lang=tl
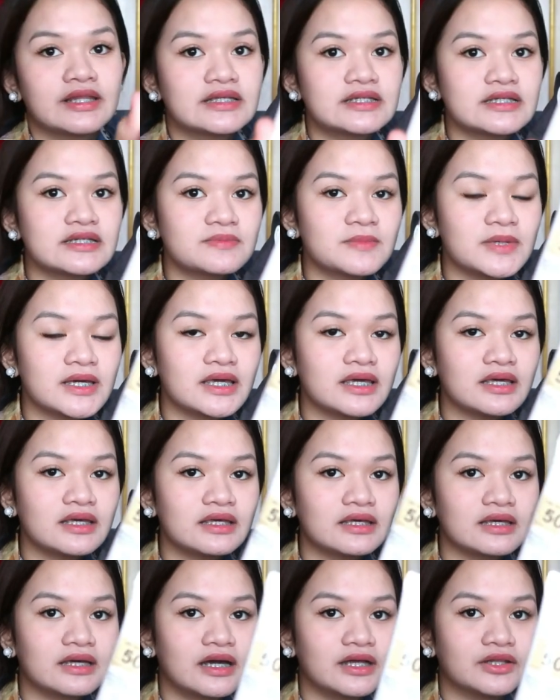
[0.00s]
This is
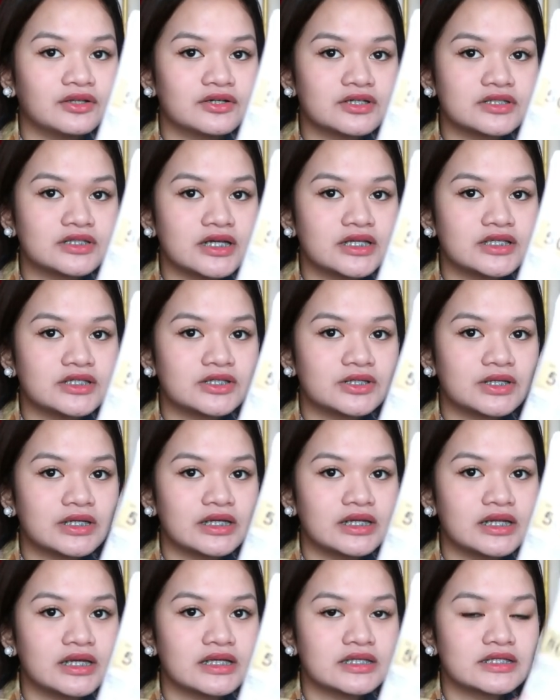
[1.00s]
my ano
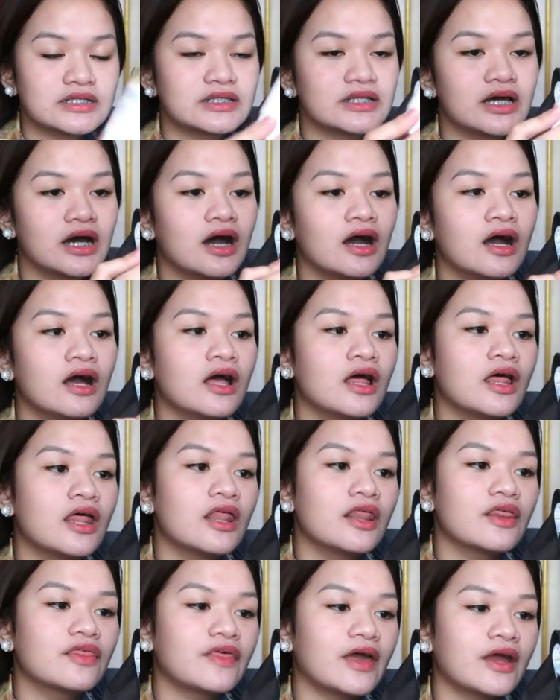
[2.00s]
sunscreen. It's the
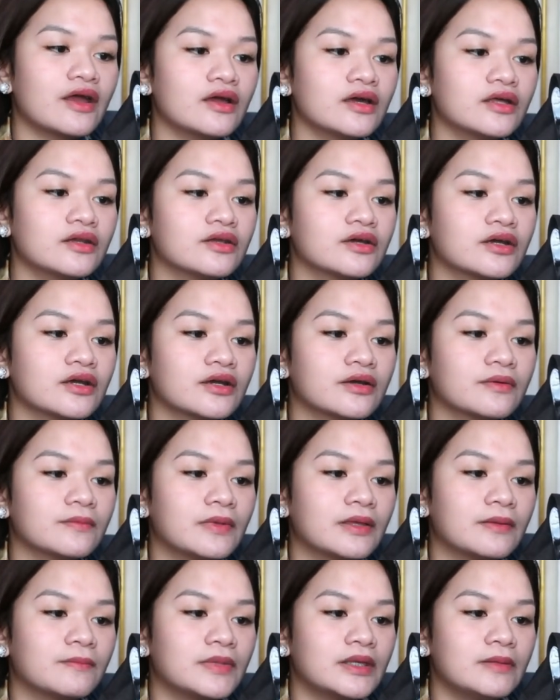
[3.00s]

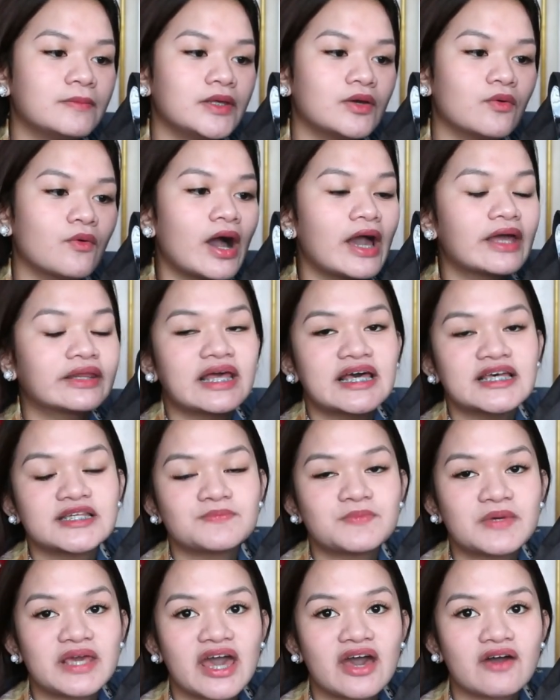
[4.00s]
Ferroderm BB White
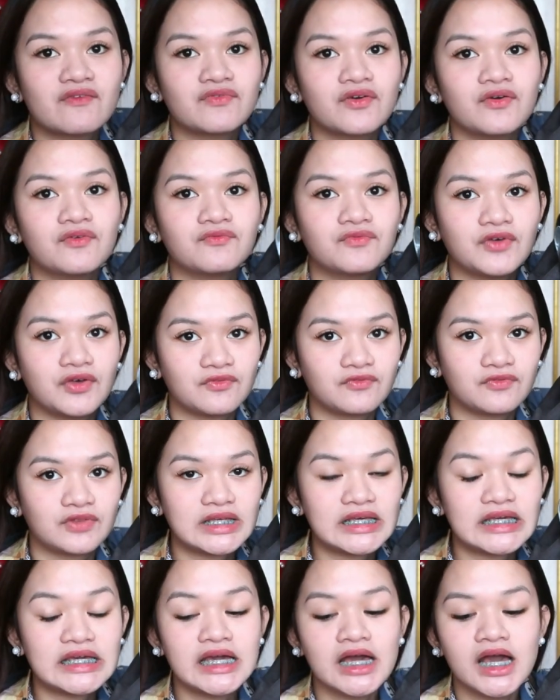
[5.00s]
SPF
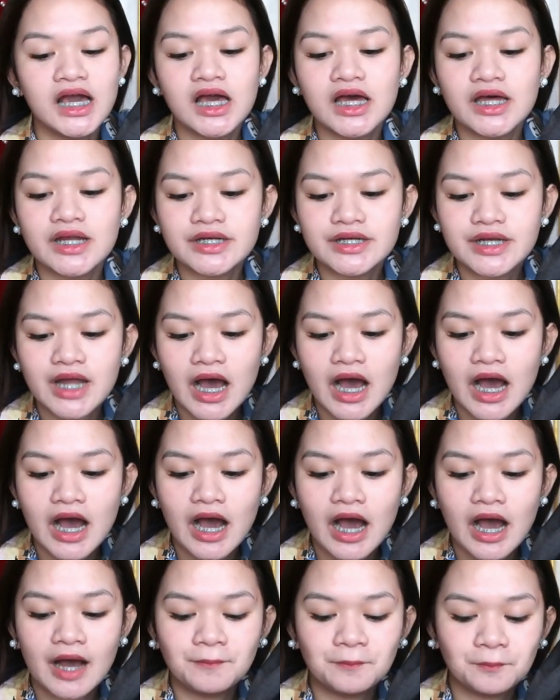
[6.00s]
50
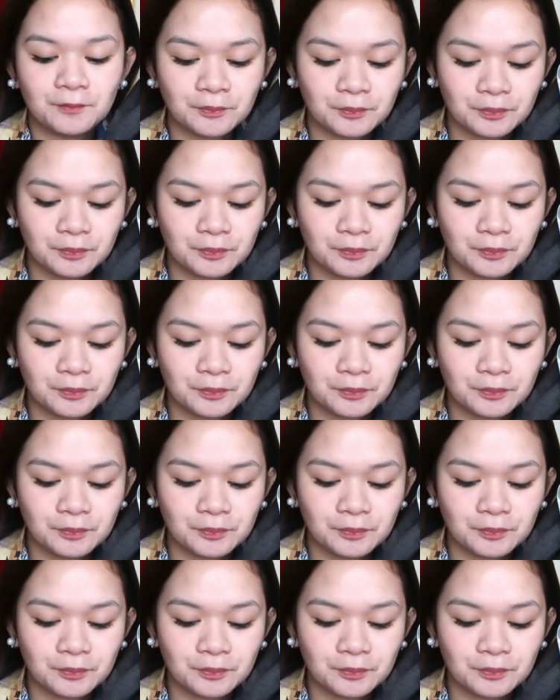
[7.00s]
na